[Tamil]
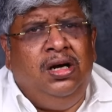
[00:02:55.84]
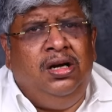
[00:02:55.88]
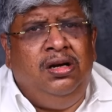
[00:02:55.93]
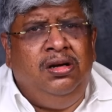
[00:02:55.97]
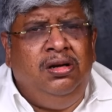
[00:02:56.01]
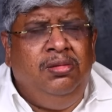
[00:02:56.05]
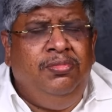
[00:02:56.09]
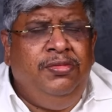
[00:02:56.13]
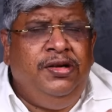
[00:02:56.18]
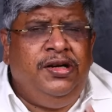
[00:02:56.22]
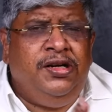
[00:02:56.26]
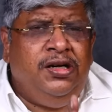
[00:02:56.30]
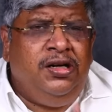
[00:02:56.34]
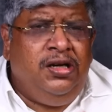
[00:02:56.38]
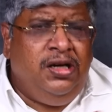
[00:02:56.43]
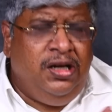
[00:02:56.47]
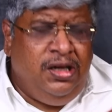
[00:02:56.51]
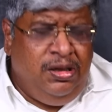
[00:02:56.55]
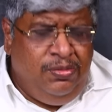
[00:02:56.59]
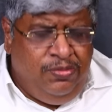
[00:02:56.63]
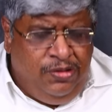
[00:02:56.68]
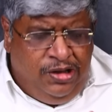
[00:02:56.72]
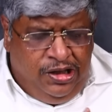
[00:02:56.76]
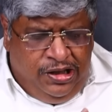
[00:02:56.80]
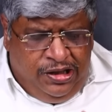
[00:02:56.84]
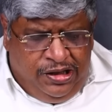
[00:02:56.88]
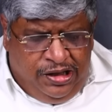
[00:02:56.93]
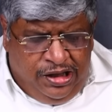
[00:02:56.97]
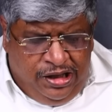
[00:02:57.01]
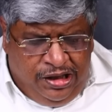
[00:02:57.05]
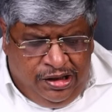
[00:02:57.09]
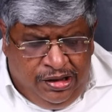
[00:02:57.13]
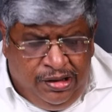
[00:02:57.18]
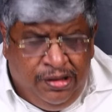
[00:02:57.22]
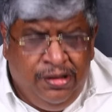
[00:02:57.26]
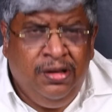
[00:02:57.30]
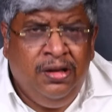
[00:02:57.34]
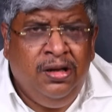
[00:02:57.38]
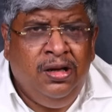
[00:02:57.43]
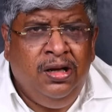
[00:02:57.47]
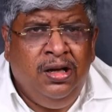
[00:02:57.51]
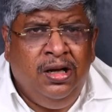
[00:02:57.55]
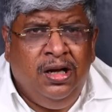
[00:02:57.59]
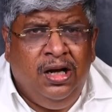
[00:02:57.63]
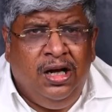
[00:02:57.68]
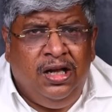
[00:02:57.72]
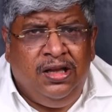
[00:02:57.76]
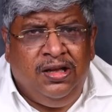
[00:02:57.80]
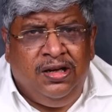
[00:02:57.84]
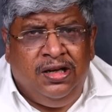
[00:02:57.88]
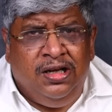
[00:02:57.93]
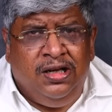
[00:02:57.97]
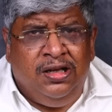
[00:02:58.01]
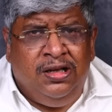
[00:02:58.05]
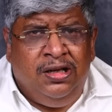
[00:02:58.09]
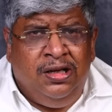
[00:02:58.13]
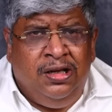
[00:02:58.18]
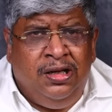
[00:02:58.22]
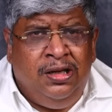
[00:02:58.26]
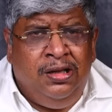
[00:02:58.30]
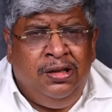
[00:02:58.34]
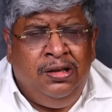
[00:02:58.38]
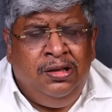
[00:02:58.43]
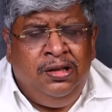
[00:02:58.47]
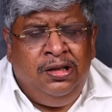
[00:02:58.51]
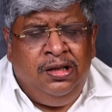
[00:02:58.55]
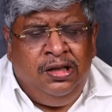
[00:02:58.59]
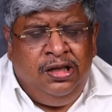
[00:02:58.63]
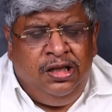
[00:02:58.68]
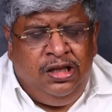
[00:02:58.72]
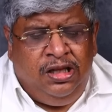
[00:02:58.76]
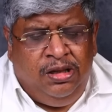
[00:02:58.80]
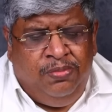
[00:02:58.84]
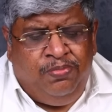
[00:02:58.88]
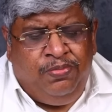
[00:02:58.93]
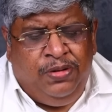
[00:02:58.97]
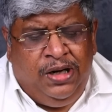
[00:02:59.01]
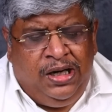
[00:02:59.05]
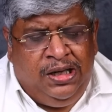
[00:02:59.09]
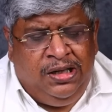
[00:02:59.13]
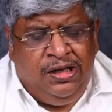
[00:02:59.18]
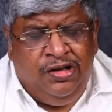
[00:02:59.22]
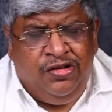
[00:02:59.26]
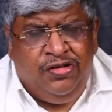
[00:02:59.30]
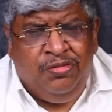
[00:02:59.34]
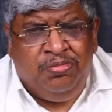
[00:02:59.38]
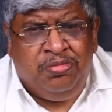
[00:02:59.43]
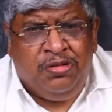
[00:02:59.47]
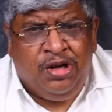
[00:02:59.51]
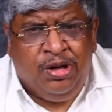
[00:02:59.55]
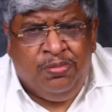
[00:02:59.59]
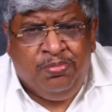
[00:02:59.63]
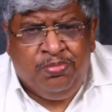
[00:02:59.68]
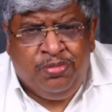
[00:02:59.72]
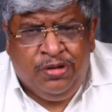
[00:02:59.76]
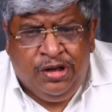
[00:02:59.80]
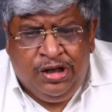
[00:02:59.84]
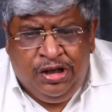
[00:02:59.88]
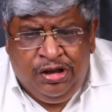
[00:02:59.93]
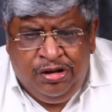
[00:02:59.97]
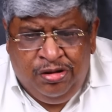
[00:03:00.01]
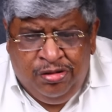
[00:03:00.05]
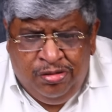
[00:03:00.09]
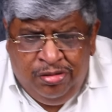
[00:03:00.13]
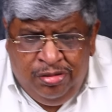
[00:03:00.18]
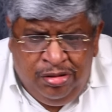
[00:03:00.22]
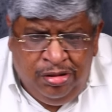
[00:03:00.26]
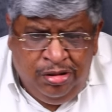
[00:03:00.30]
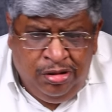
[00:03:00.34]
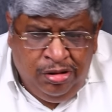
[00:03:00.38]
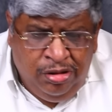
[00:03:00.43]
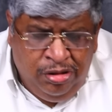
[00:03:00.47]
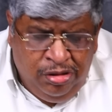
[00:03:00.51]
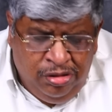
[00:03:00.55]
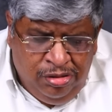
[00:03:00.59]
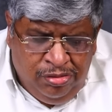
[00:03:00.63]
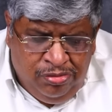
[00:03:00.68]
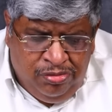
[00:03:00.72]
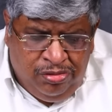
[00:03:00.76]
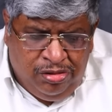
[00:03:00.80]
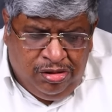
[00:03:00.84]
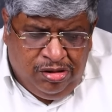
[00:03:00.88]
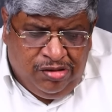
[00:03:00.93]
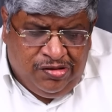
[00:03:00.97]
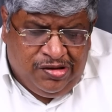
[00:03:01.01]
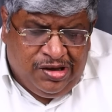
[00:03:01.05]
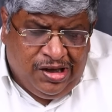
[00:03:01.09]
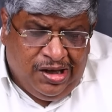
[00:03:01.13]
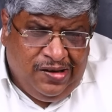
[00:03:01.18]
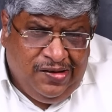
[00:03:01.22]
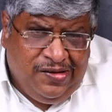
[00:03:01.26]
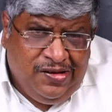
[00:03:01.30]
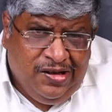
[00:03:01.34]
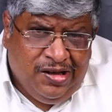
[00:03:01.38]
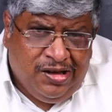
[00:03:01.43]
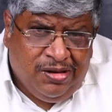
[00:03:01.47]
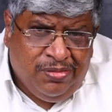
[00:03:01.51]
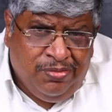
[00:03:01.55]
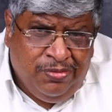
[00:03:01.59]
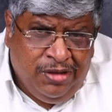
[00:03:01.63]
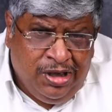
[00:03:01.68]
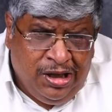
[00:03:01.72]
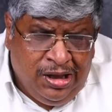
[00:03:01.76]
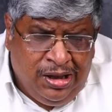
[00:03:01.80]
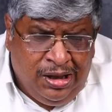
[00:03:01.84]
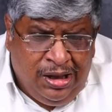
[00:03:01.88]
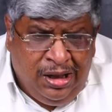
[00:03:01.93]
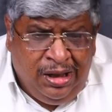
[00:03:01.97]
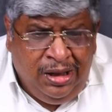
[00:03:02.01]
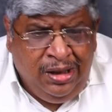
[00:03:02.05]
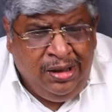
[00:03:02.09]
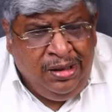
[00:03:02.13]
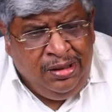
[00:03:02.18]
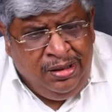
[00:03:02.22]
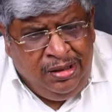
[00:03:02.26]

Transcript: அன்லிமிட்டட் லைபிலிட்டி அதனால் இந்த பார்ட்னர்ஷிப் கம்பெனியும் ஒரு சைஸுக்கு மேலே